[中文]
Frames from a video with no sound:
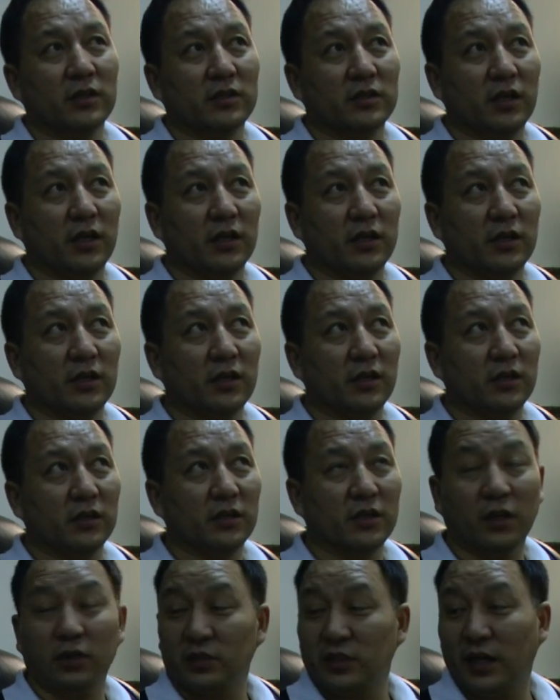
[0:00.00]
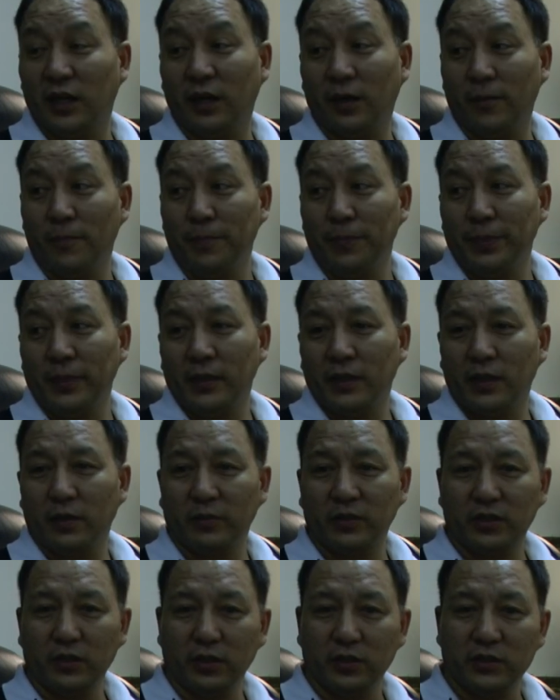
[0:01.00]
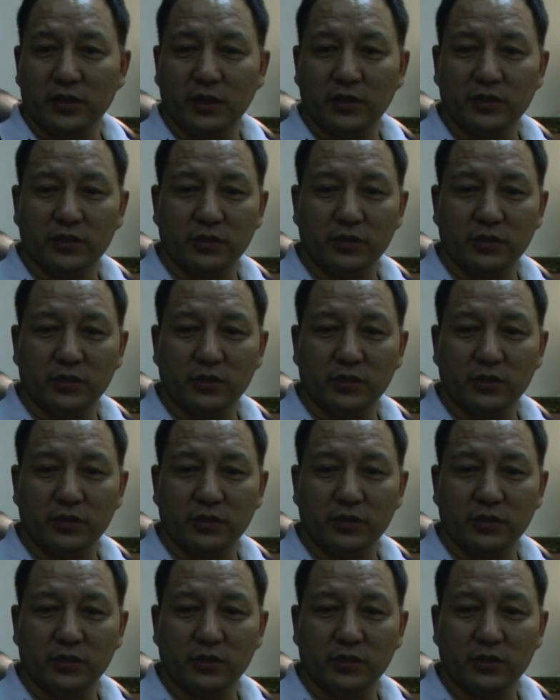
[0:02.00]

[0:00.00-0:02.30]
这样一个调查。那么调查的